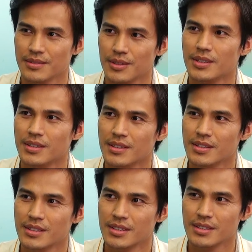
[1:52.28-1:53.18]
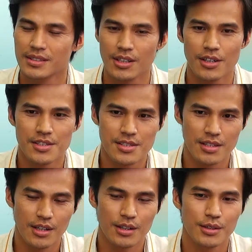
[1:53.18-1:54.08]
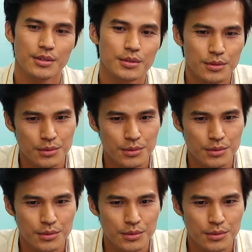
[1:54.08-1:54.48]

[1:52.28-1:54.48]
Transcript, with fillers: 对，然后一直到